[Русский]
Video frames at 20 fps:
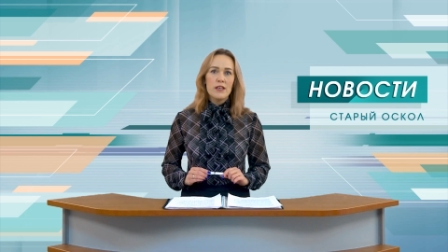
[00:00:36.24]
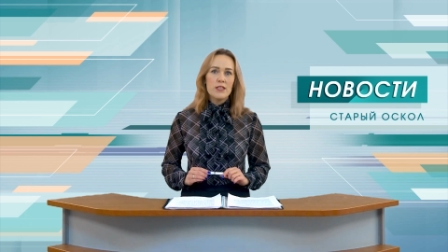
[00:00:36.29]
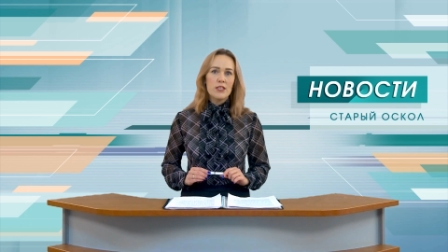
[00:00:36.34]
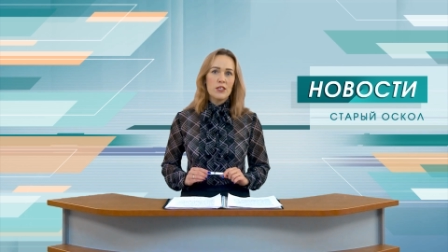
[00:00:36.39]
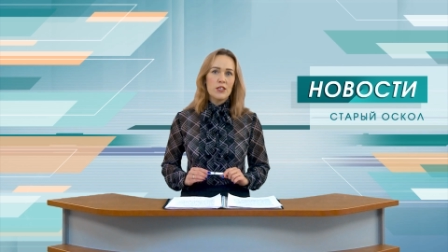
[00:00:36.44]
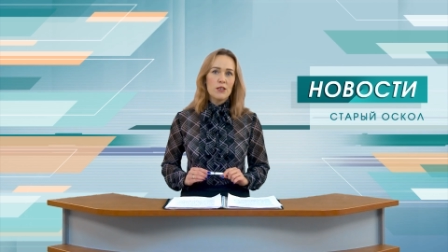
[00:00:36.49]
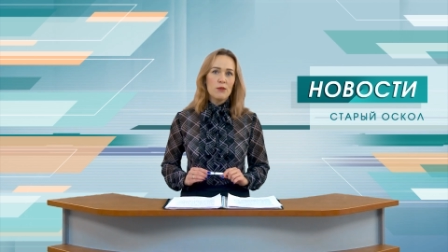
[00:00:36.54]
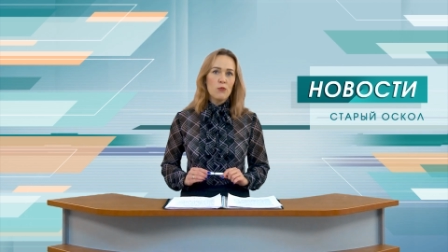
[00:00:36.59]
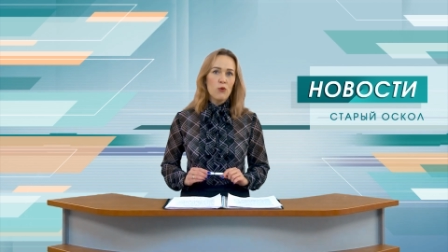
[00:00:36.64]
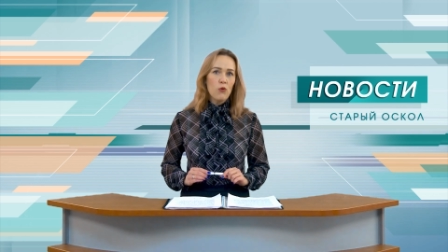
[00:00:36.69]

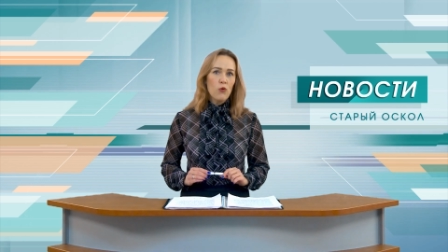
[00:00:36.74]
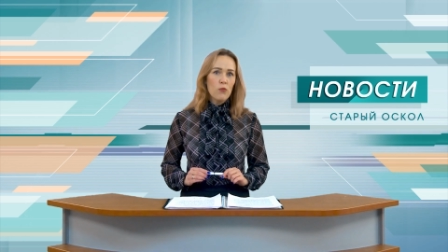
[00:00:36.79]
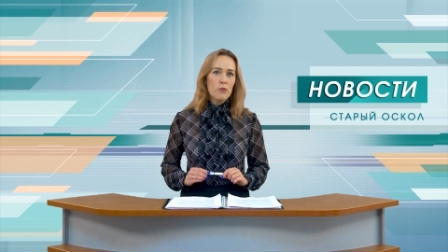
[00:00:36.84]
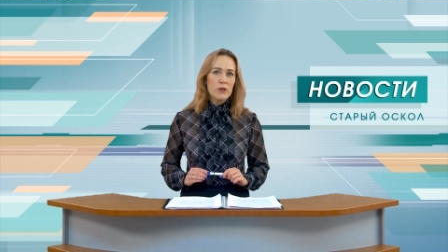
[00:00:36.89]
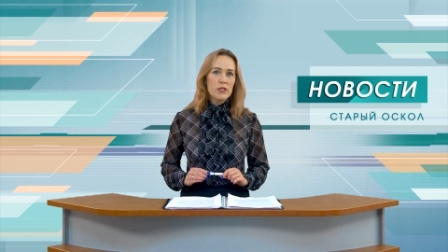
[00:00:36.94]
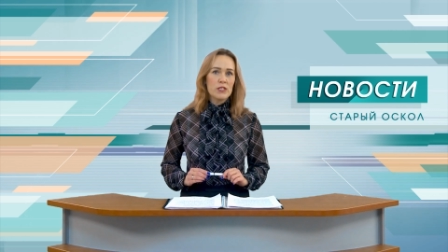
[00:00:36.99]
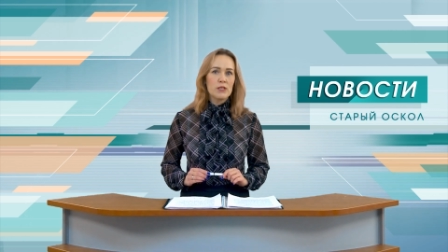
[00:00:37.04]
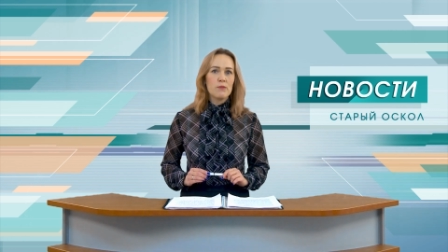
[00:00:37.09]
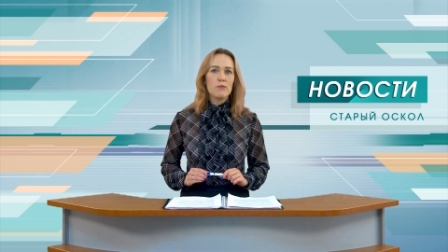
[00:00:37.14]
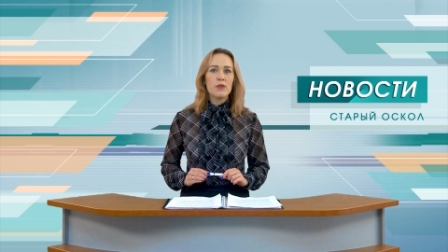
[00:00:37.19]
таким
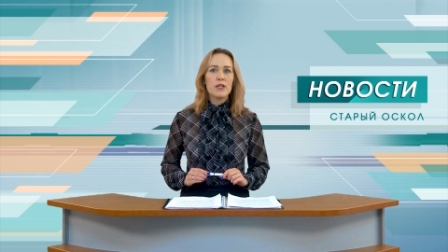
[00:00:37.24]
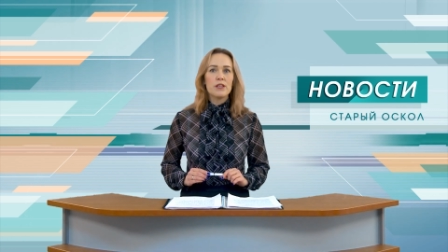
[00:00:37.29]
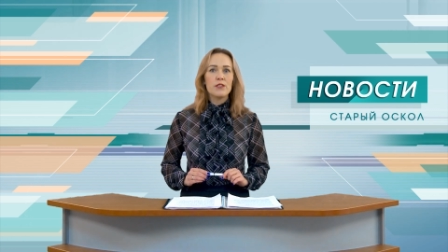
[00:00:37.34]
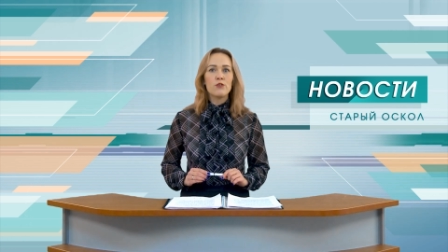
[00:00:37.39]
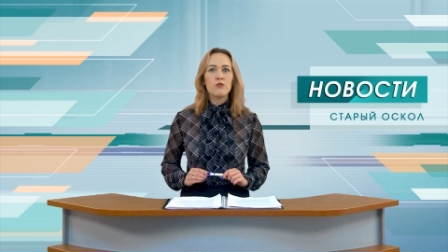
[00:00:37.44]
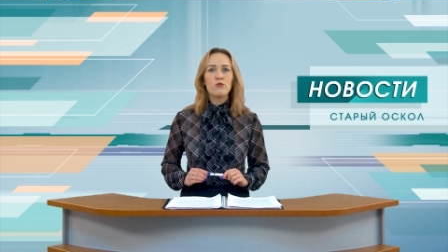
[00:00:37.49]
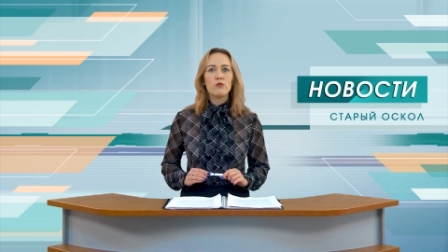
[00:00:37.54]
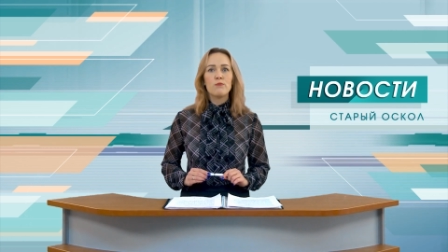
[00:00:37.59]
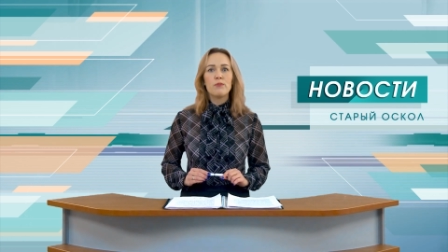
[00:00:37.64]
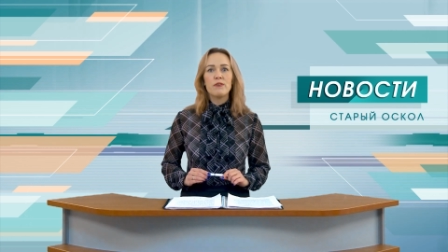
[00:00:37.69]
образом
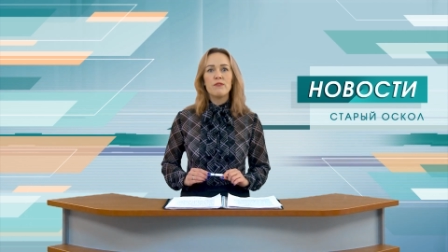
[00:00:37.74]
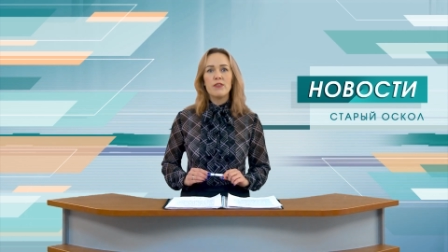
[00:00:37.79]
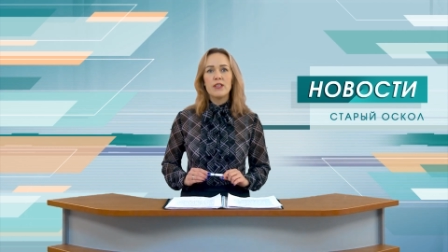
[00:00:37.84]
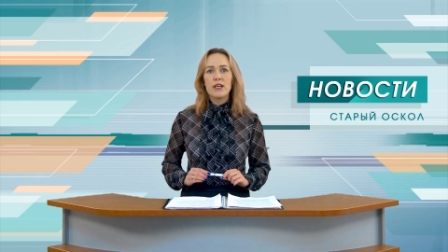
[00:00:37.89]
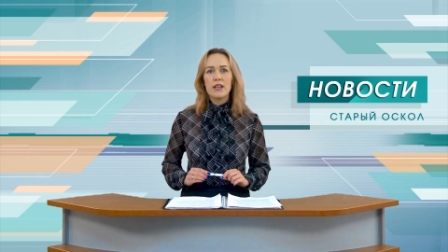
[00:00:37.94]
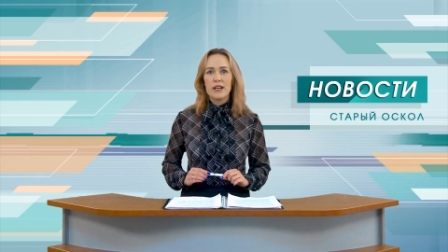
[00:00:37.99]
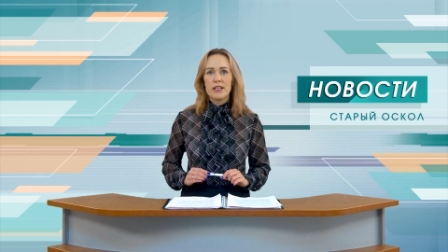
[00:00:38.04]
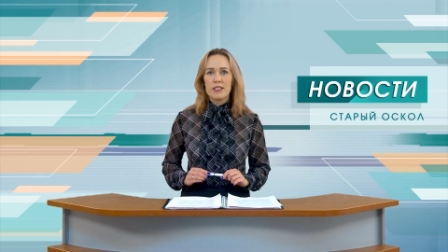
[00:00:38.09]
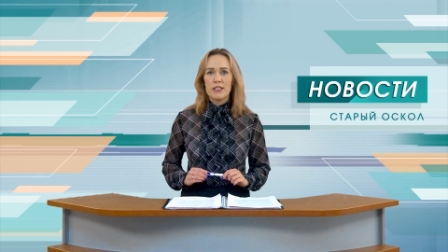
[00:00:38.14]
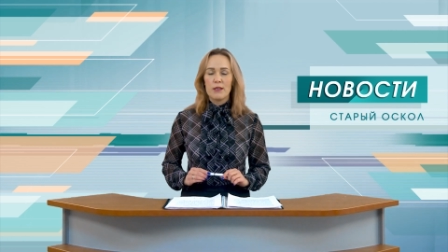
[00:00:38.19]
планирует
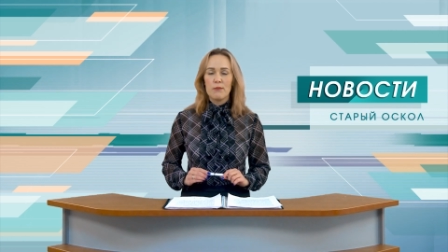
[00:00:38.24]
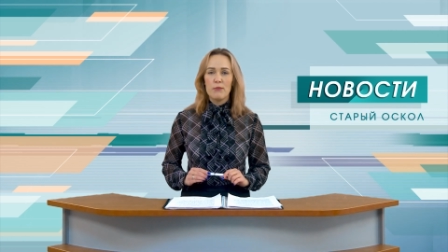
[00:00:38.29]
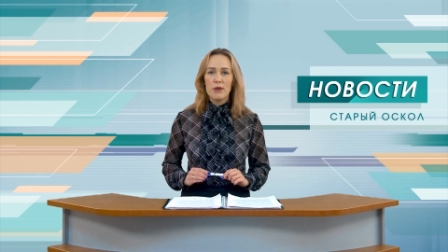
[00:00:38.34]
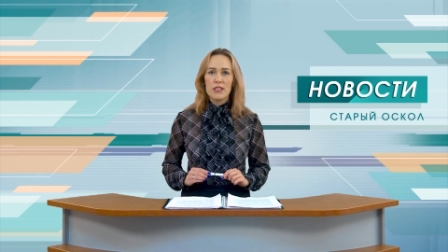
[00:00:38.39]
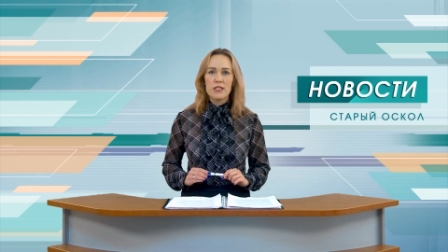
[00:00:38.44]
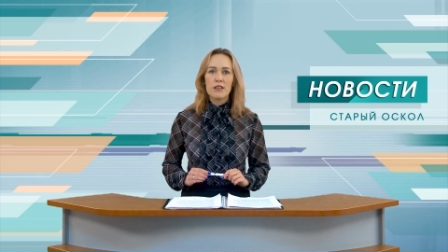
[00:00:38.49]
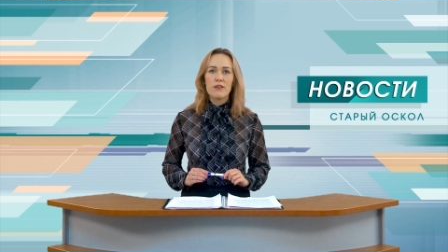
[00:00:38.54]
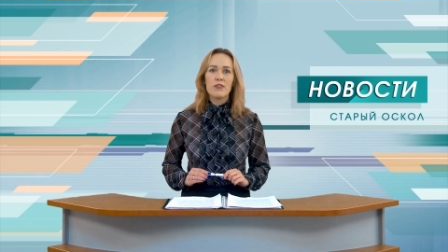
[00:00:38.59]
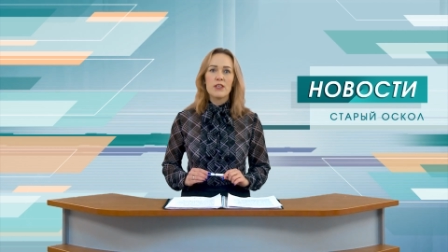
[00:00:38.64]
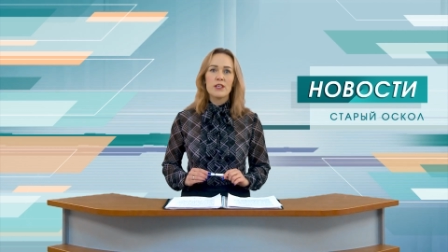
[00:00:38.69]
привлекать
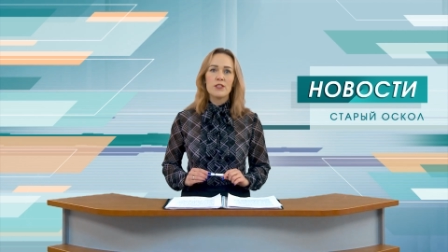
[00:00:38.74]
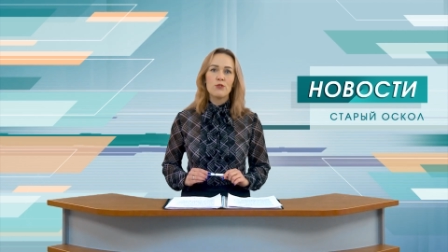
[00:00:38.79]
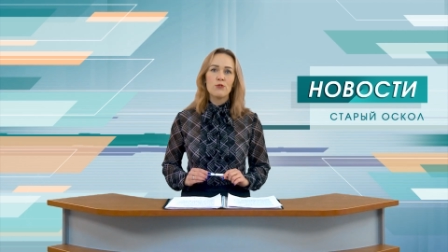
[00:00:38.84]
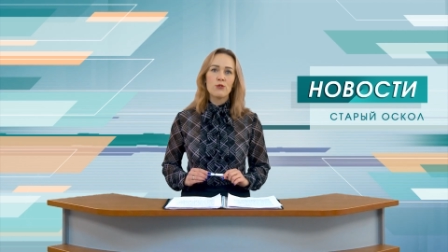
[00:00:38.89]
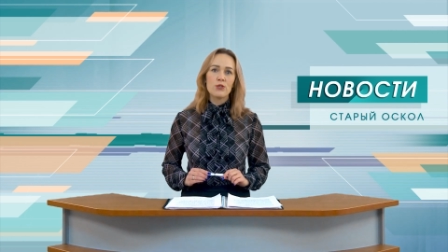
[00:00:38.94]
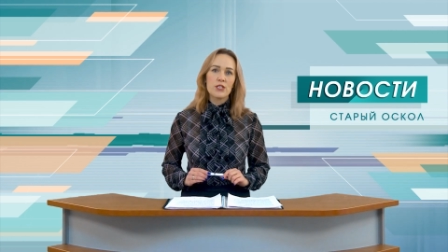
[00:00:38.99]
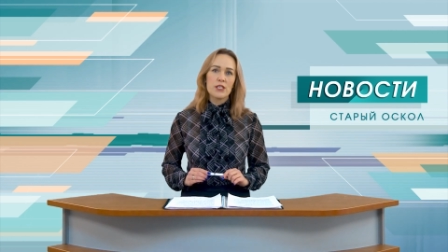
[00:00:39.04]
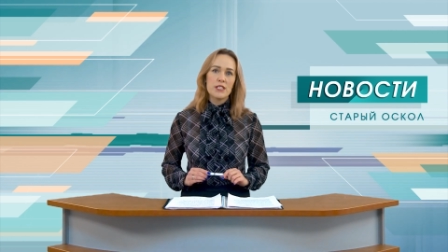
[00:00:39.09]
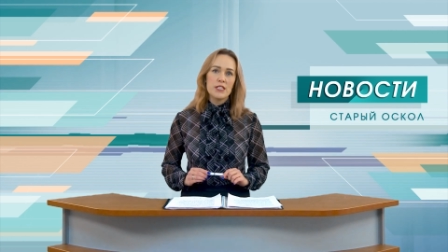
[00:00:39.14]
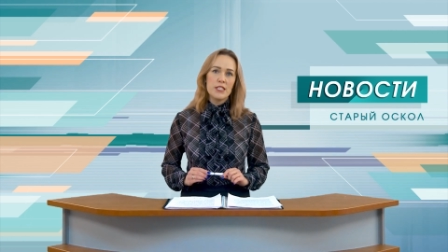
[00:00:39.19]
ребят к
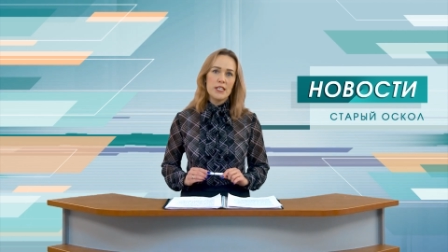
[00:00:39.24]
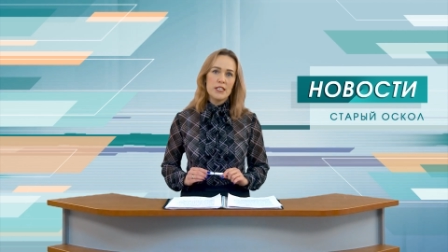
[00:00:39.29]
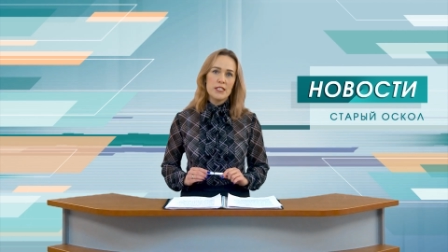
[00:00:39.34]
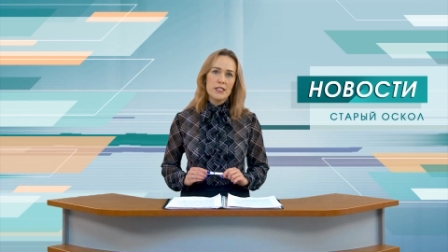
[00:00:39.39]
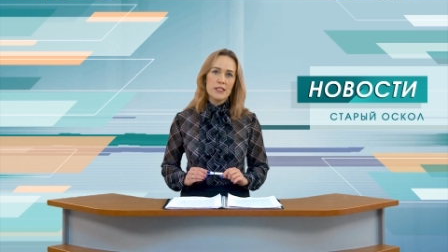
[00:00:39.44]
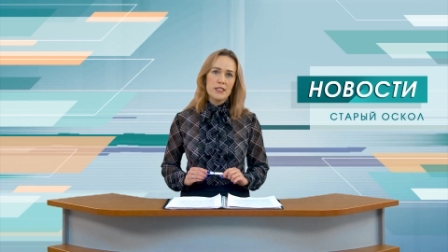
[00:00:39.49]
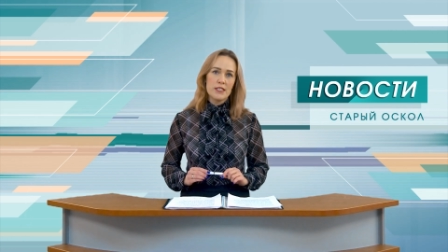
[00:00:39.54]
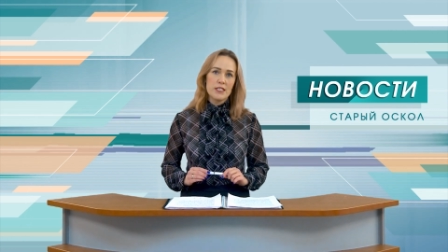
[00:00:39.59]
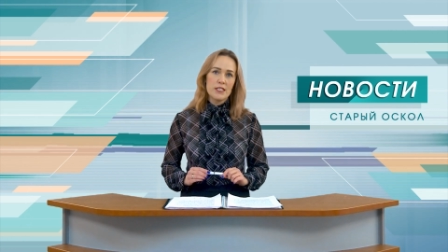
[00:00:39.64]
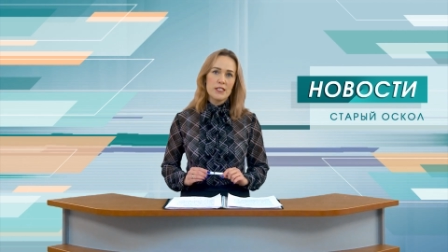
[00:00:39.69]
волонтерской
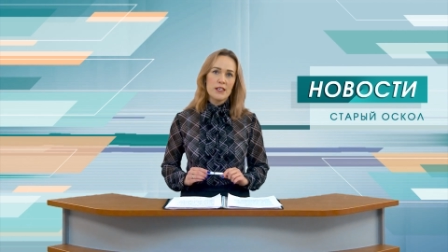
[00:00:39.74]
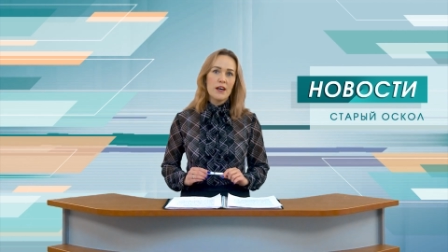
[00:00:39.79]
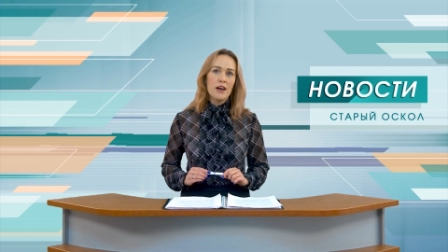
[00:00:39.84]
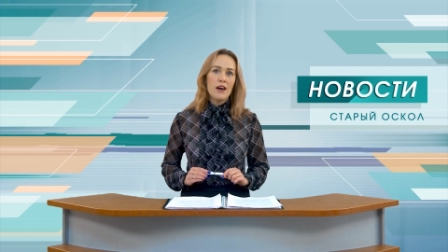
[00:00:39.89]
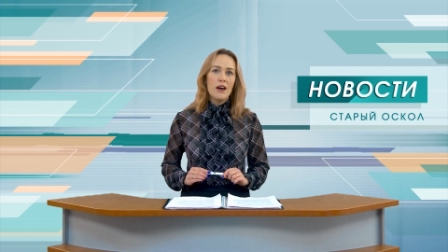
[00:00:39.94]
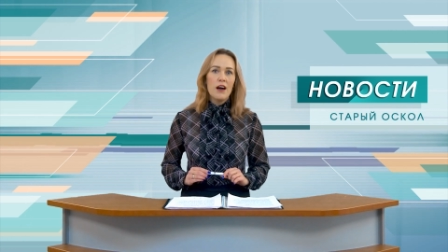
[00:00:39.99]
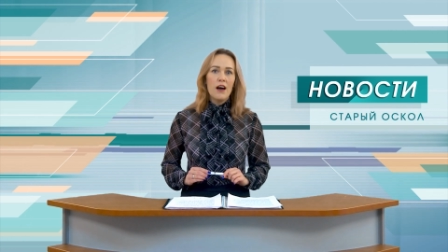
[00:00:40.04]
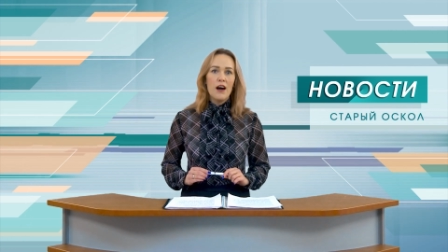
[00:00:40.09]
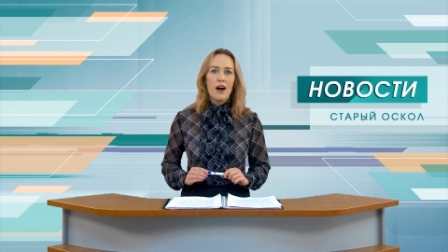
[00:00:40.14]
деятельности.